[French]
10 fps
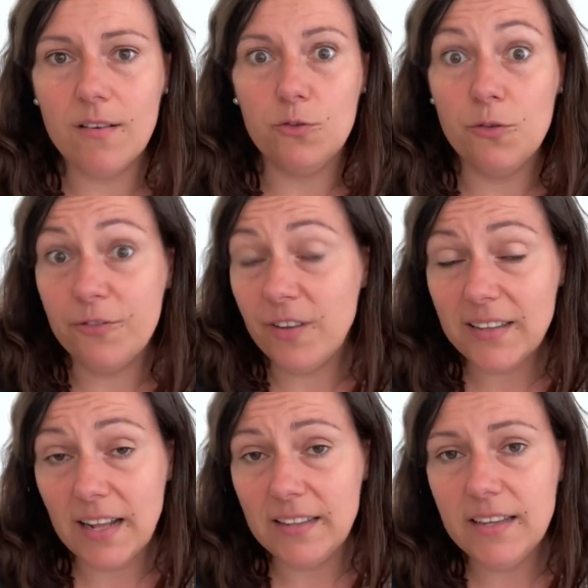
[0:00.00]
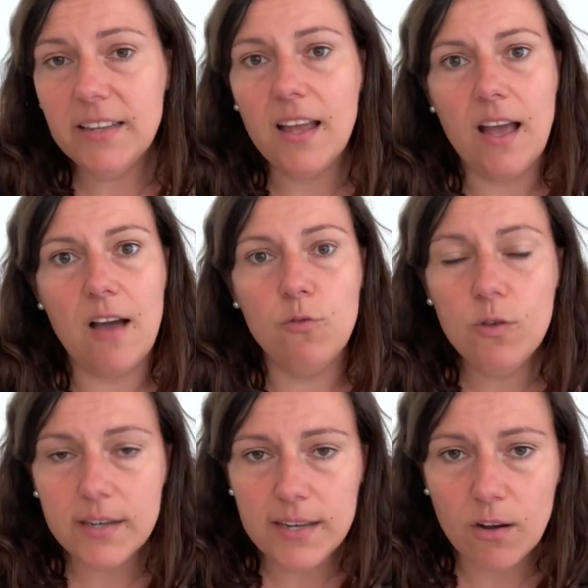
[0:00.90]
de fin d'année à vos
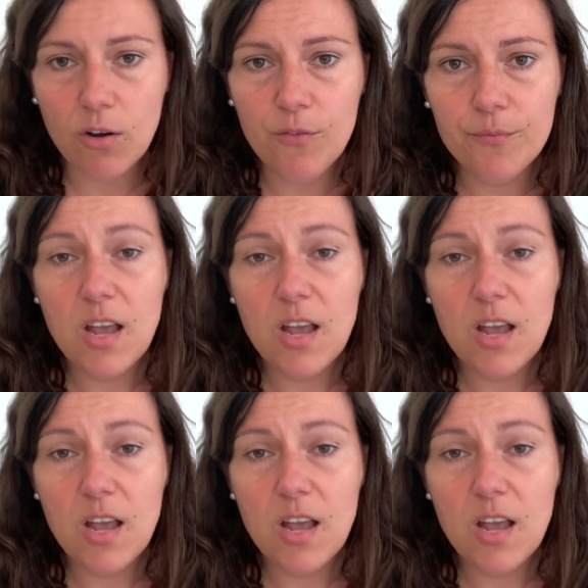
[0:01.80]
clients.